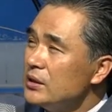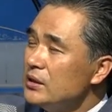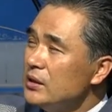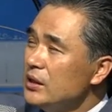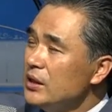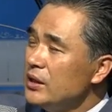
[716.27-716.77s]

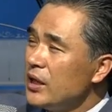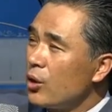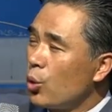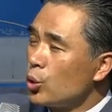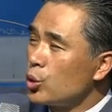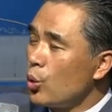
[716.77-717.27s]
의인의
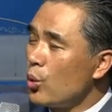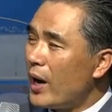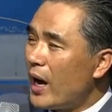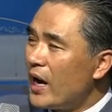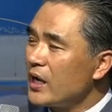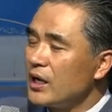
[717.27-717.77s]
고통과
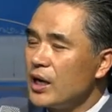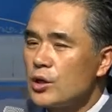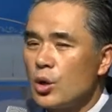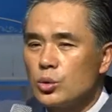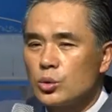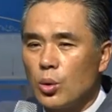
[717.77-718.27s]
악인의
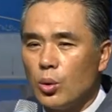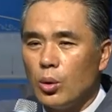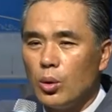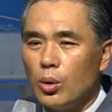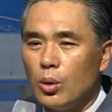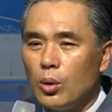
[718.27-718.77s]
형통
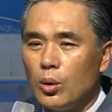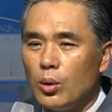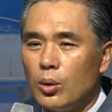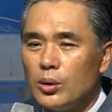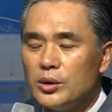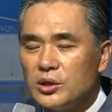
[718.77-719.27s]

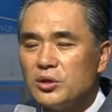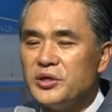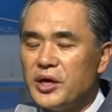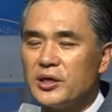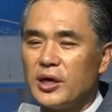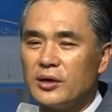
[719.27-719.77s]
이걸
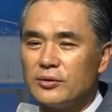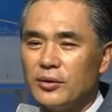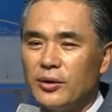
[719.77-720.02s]
얘기하는